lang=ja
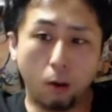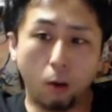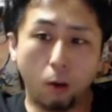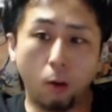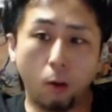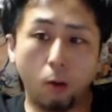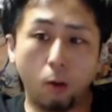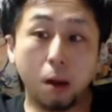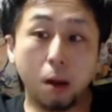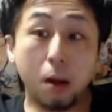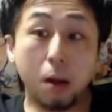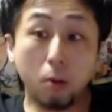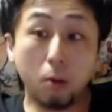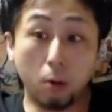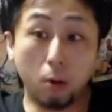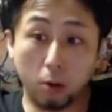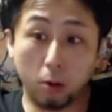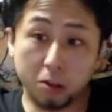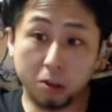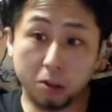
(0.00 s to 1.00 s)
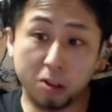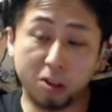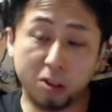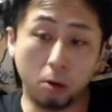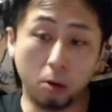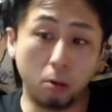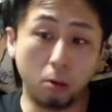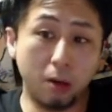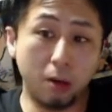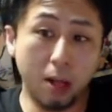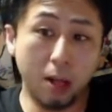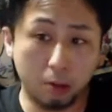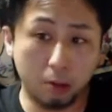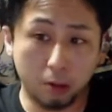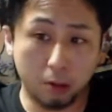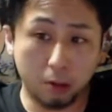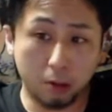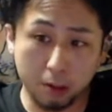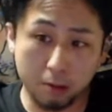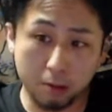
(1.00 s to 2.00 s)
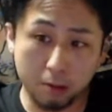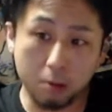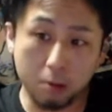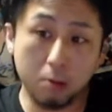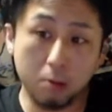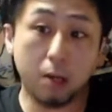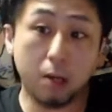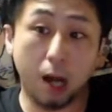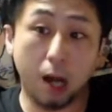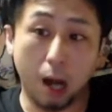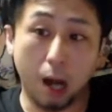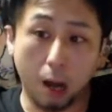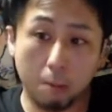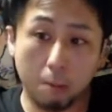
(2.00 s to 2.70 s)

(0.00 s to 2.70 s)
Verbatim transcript: 俺をジョン・レノンにするか、